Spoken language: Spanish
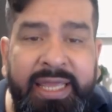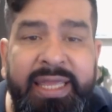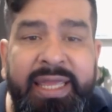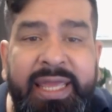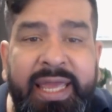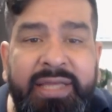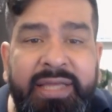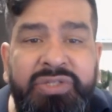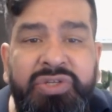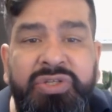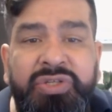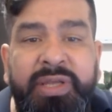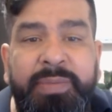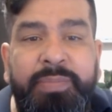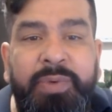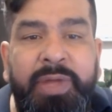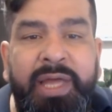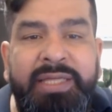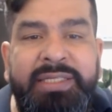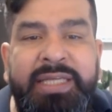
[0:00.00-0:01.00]
y esto se
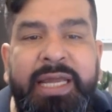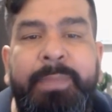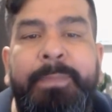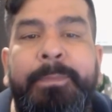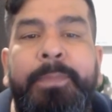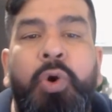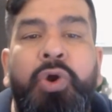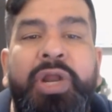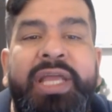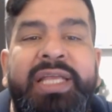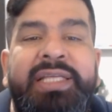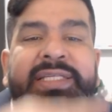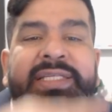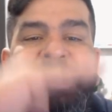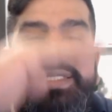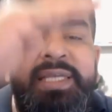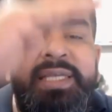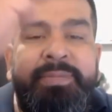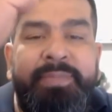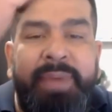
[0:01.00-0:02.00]
puede hacer por
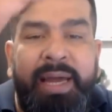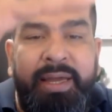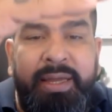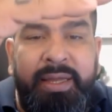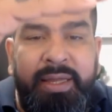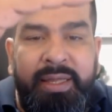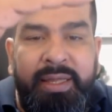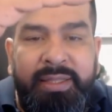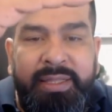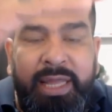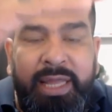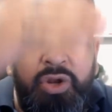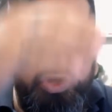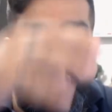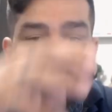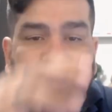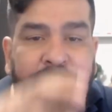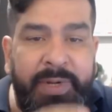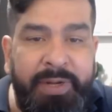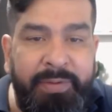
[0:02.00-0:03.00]
encima de
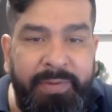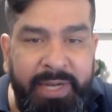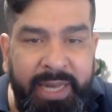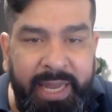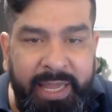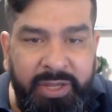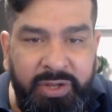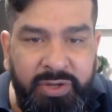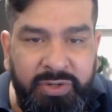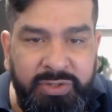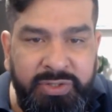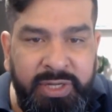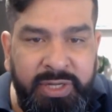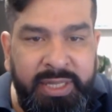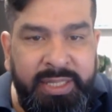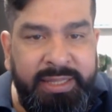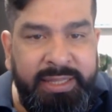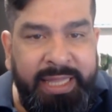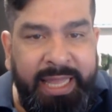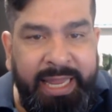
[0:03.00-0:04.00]
los privilegios
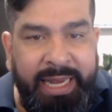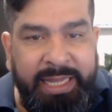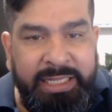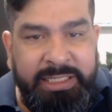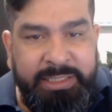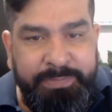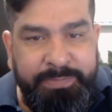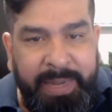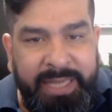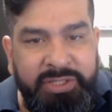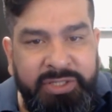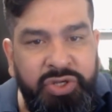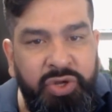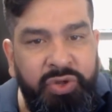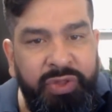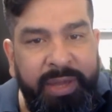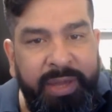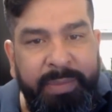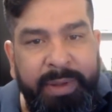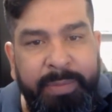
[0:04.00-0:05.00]
del
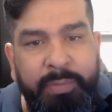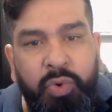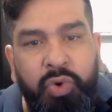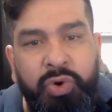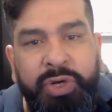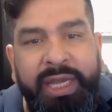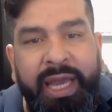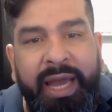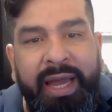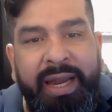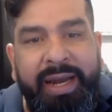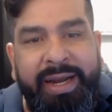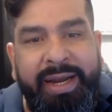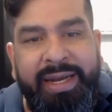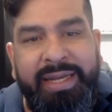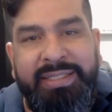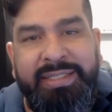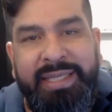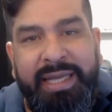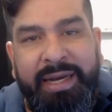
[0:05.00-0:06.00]
espacio de memoria
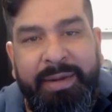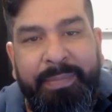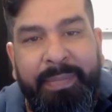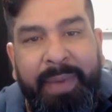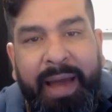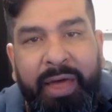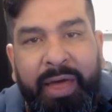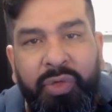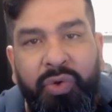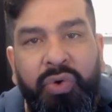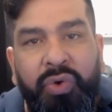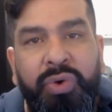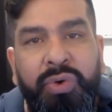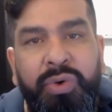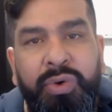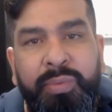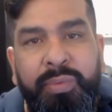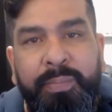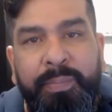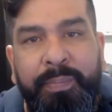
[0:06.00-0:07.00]
reservado
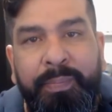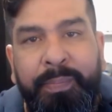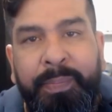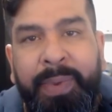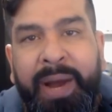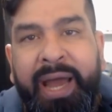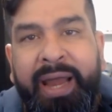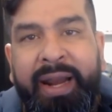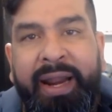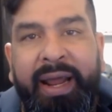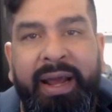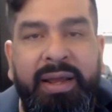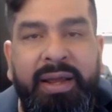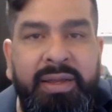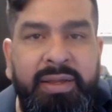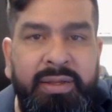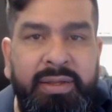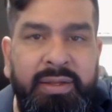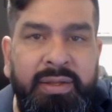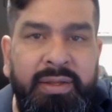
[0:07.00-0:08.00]
para
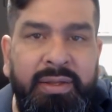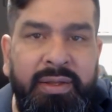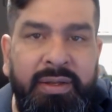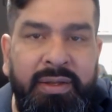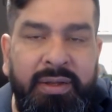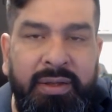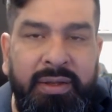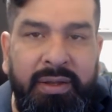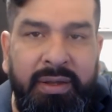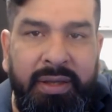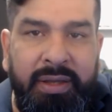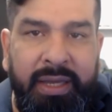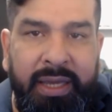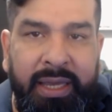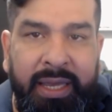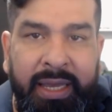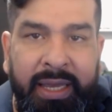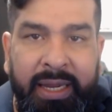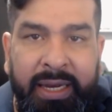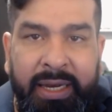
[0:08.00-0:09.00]

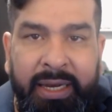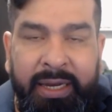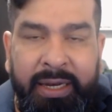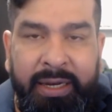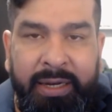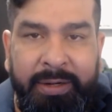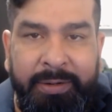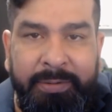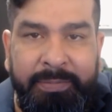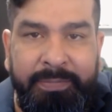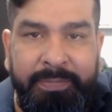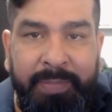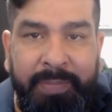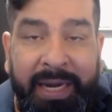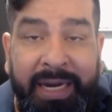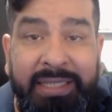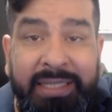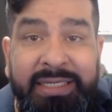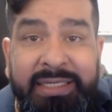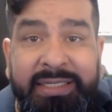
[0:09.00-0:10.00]
el,
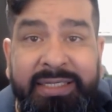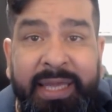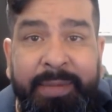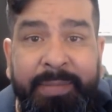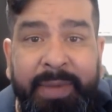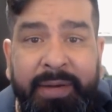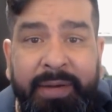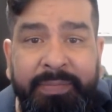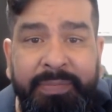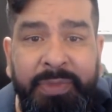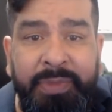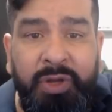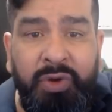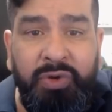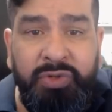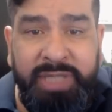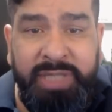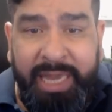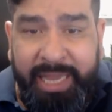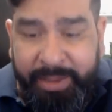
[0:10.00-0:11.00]
para el sistema.
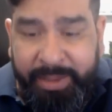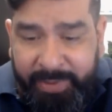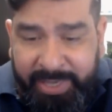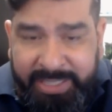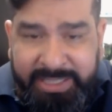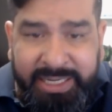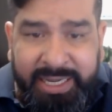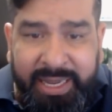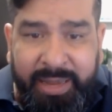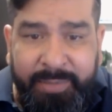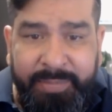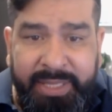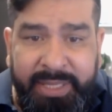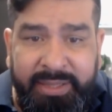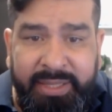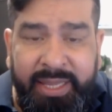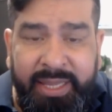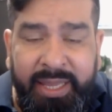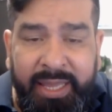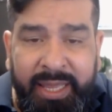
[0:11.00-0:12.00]
O sea que
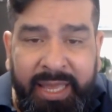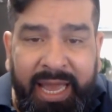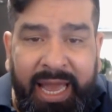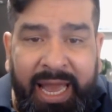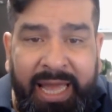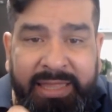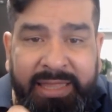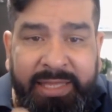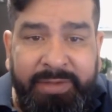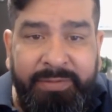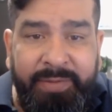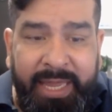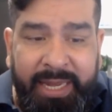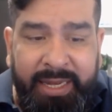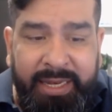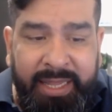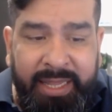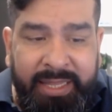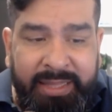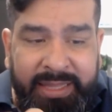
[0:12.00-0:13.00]
básicamente a
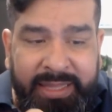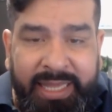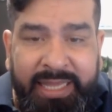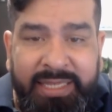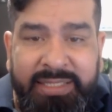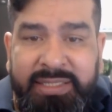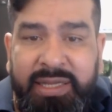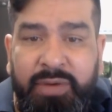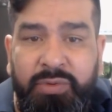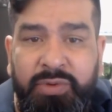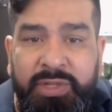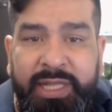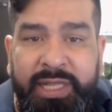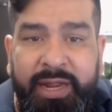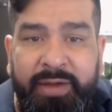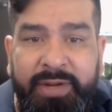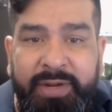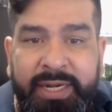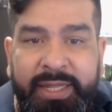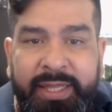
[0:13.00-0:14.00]
nivel de esa
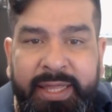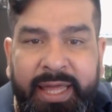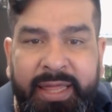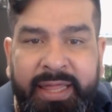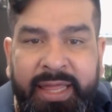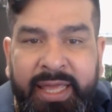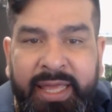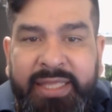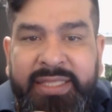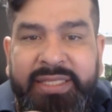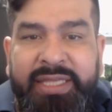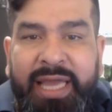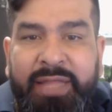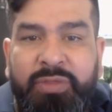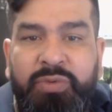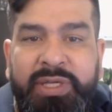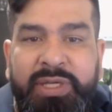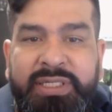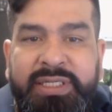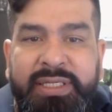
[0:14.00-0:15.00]
vulnerabilidad
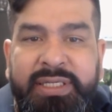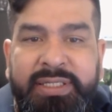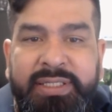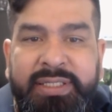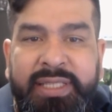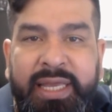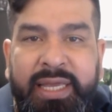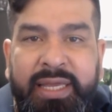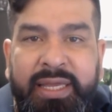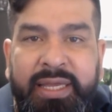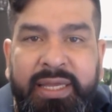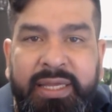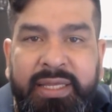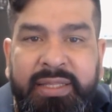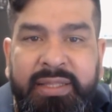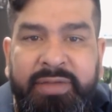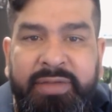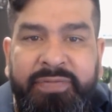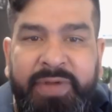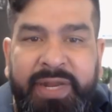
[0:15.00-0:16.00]
ya no existe
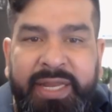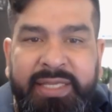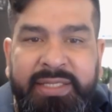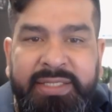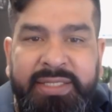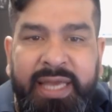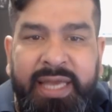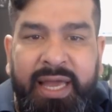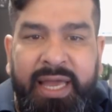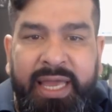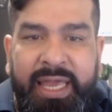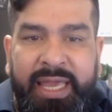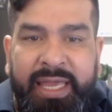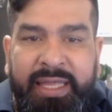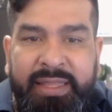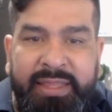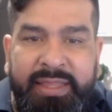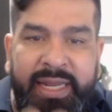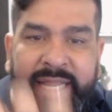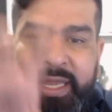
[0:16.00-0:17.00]
diferencia
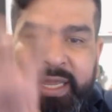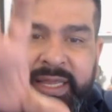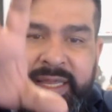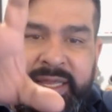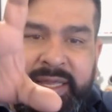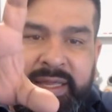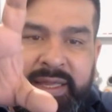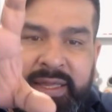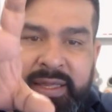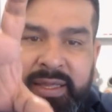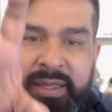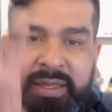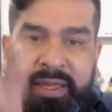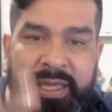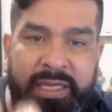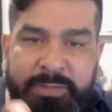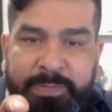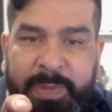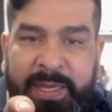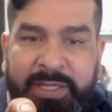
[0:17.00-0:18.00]
entre
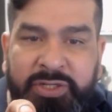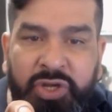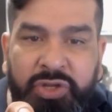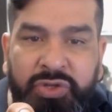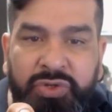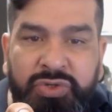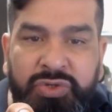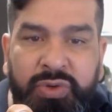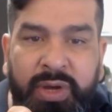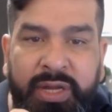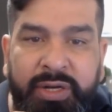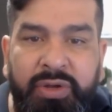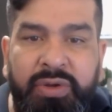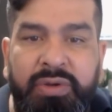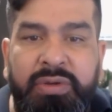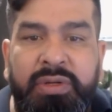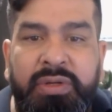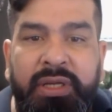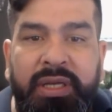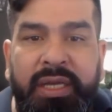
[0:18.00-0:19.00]
espacio de
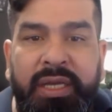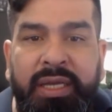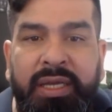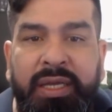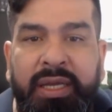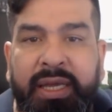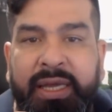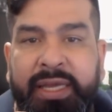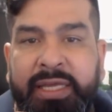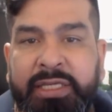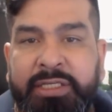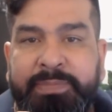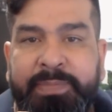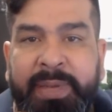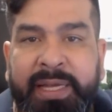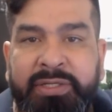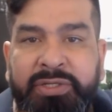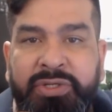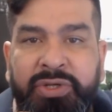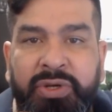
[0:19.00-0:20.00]
usuario y
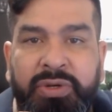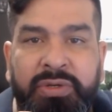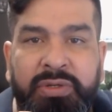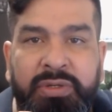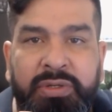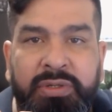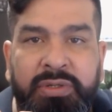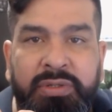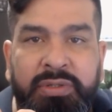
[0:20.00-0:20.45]
espacio